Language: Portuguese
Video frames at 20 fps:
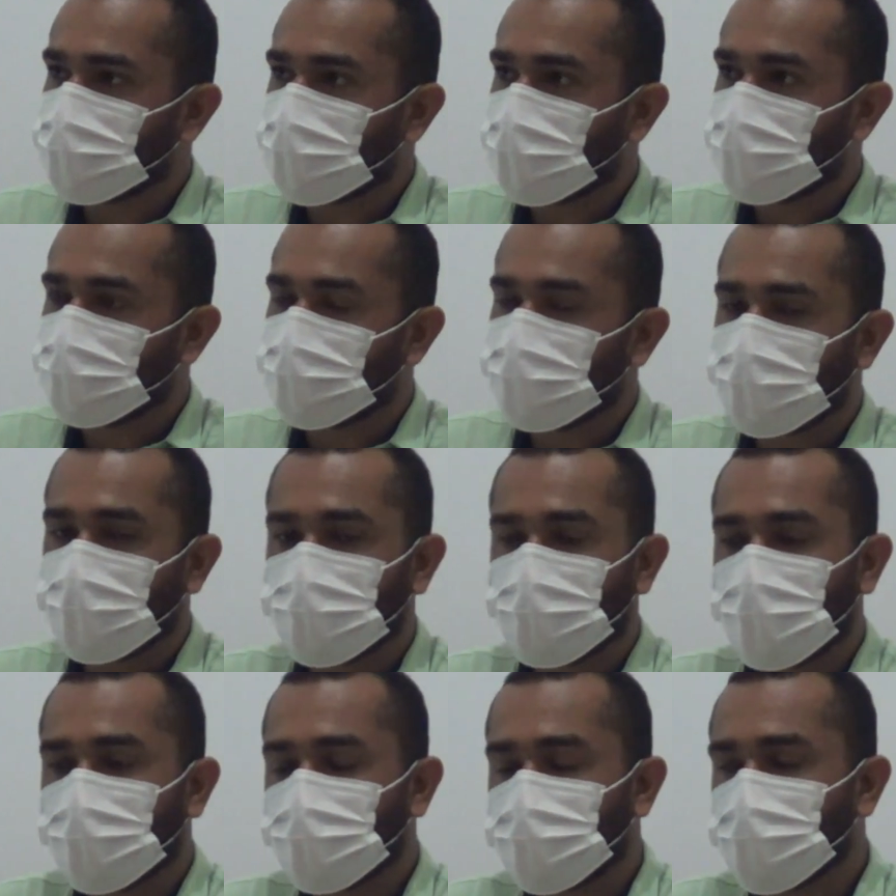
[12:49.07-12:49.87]
fazer esse
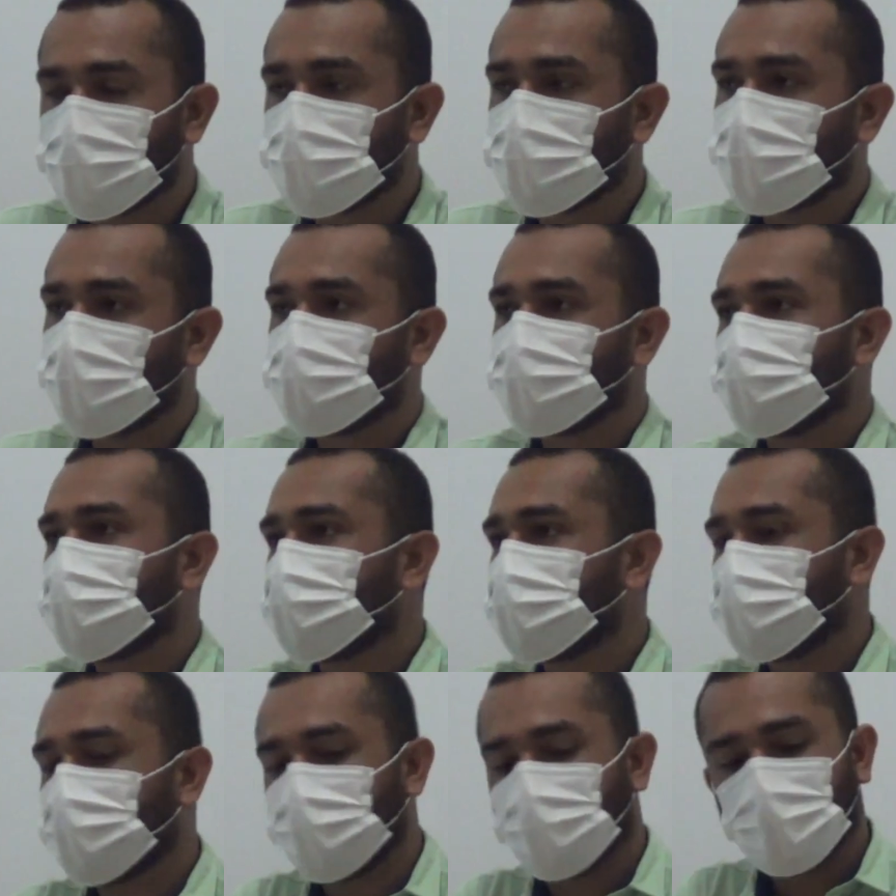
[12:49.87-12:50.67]
levantamento. Por
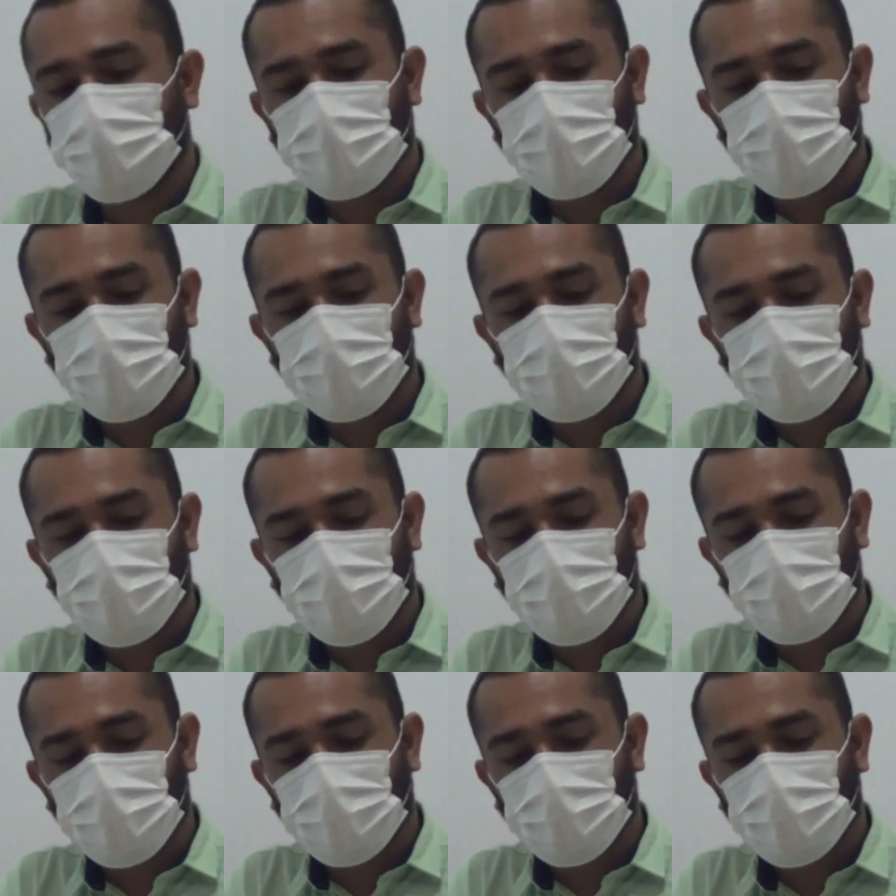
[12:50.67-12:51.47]
quê? Porque
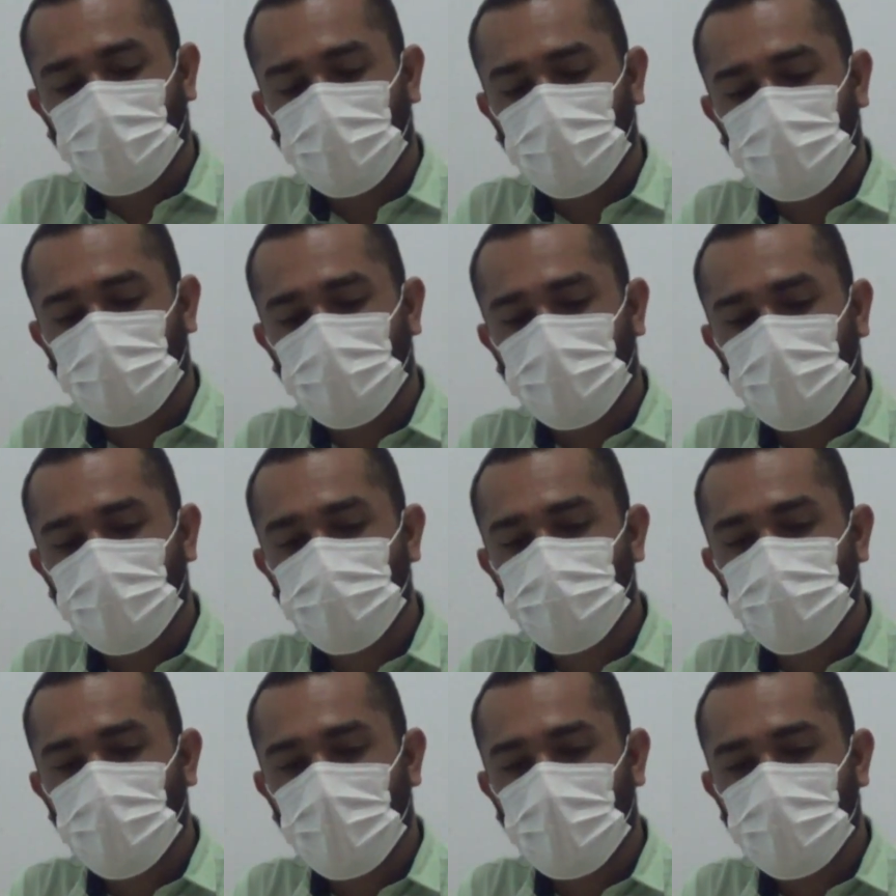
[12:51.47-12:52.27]
é,
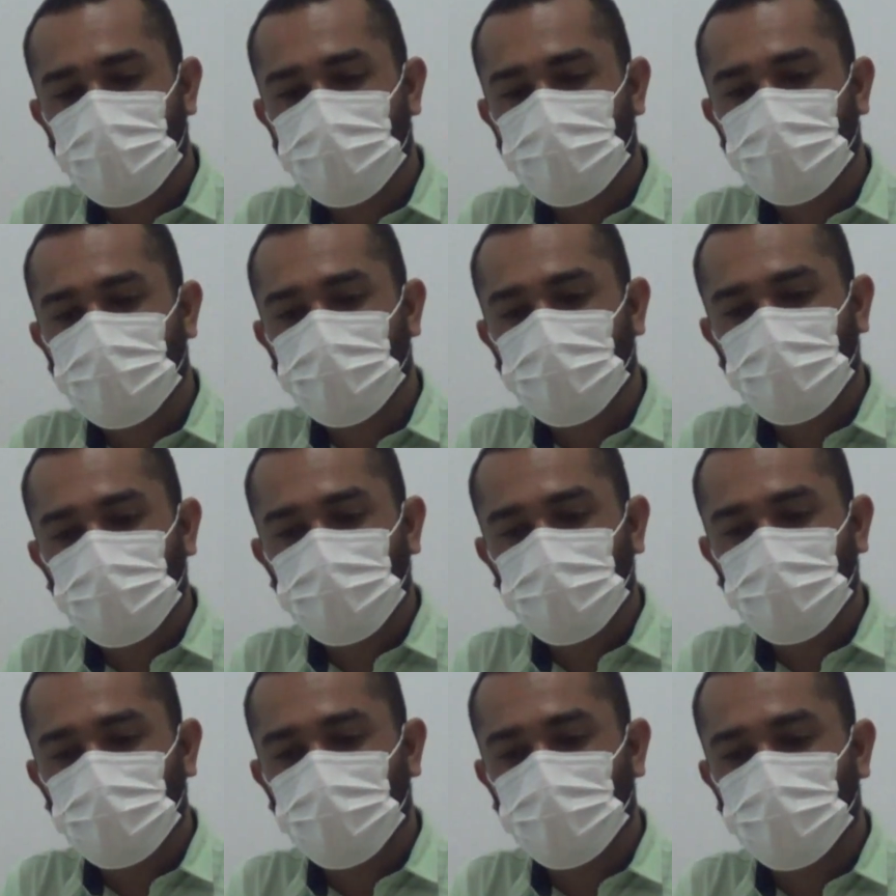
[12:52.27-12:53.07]
não
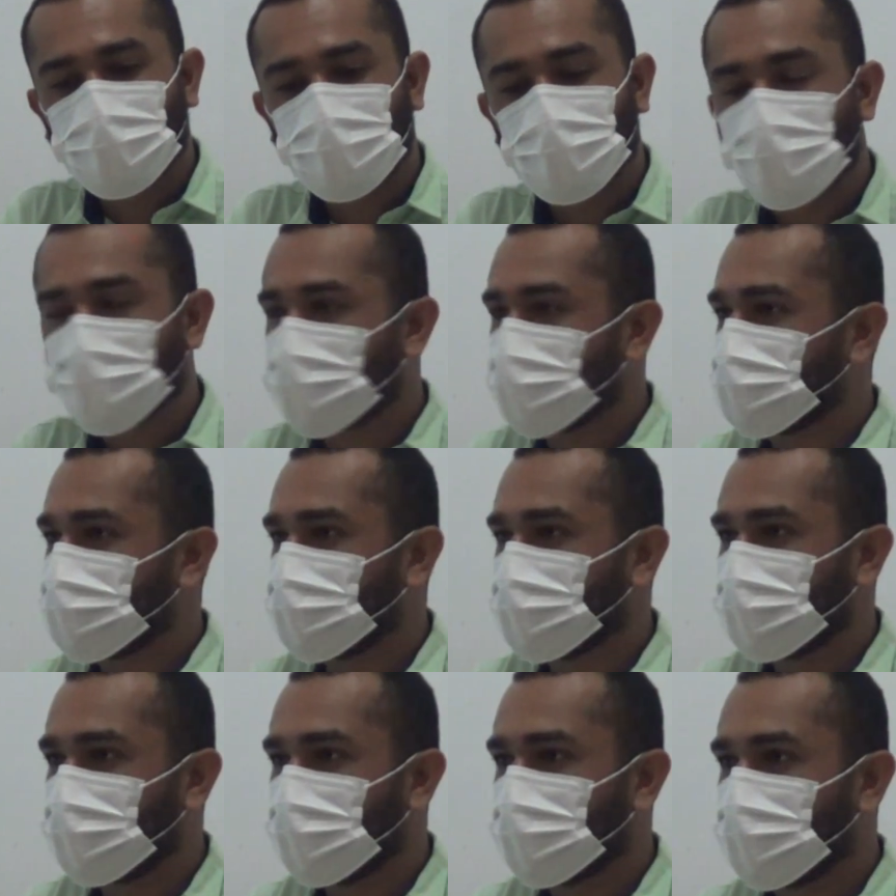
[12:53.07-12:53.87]
passa
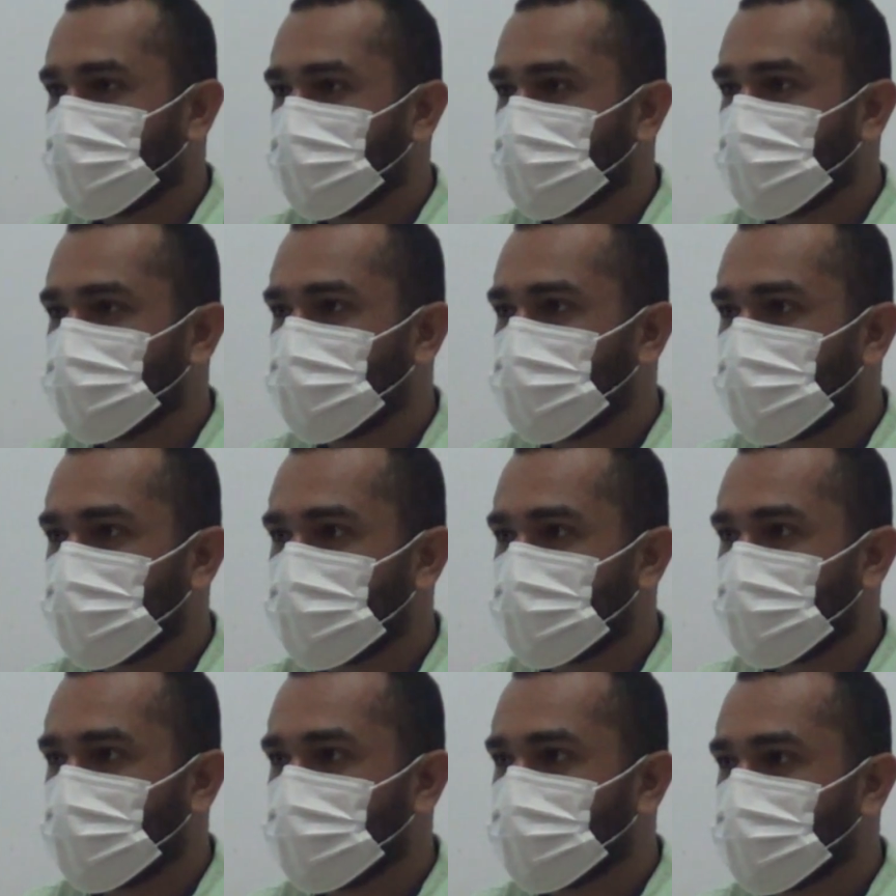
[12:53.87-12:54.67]
por essa
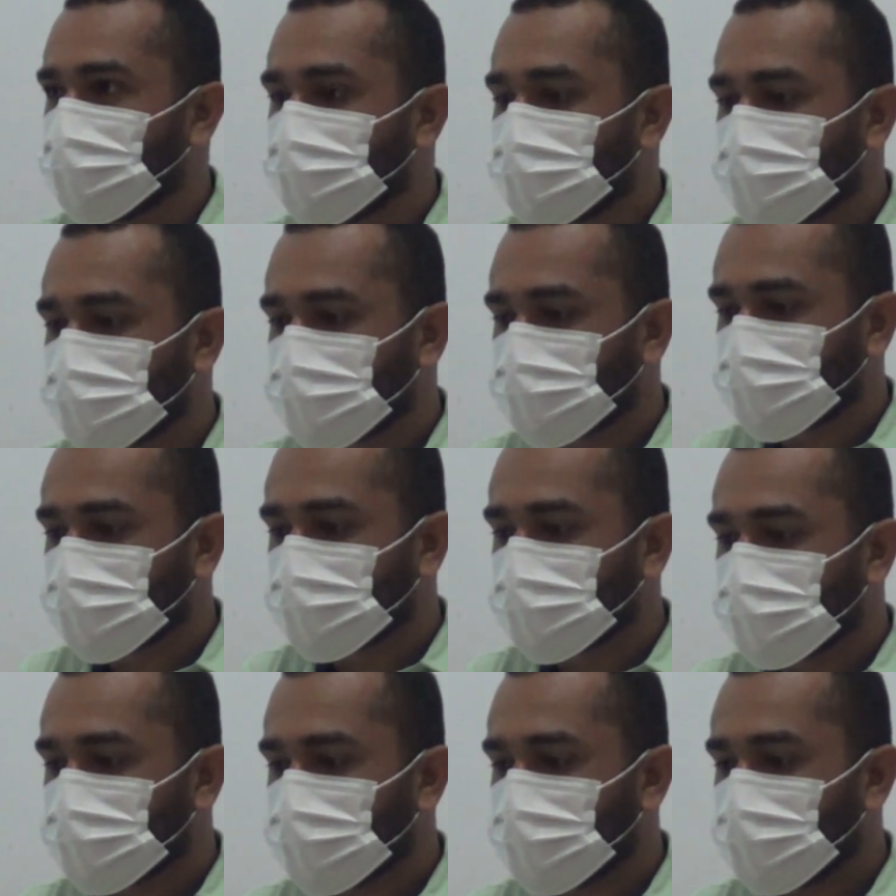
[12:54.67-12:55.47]
secretaria, por exemplo,
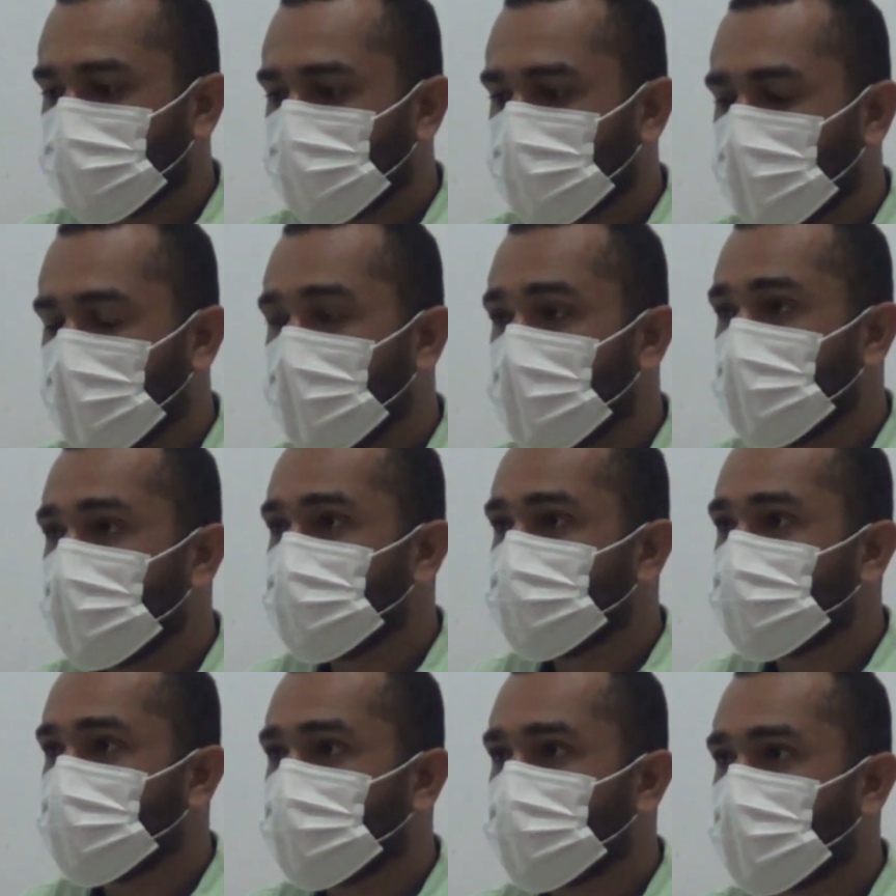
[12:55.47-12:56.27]

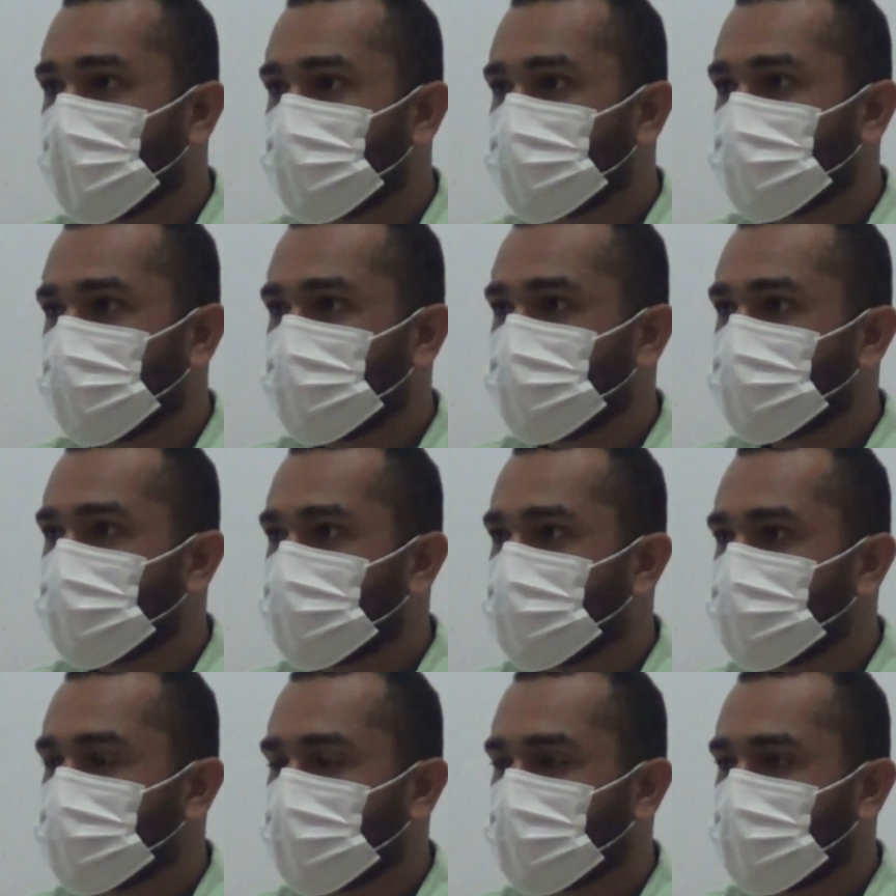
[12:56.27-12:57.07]
ah, eu vou
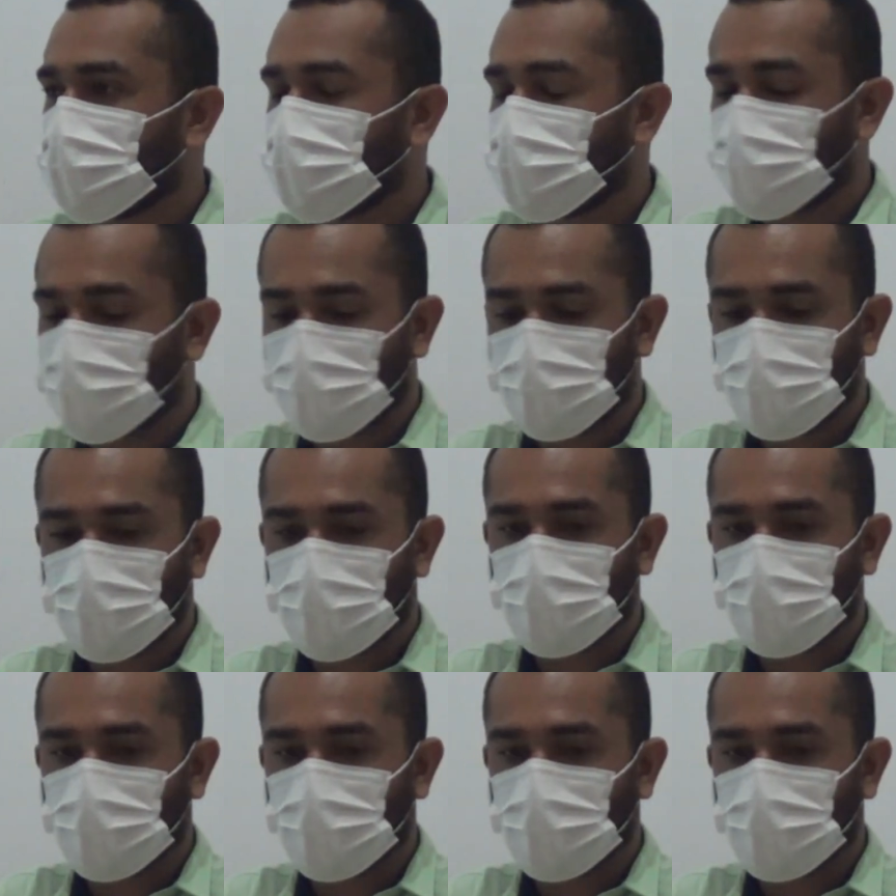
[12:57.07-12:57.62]
cavar um poço aqui na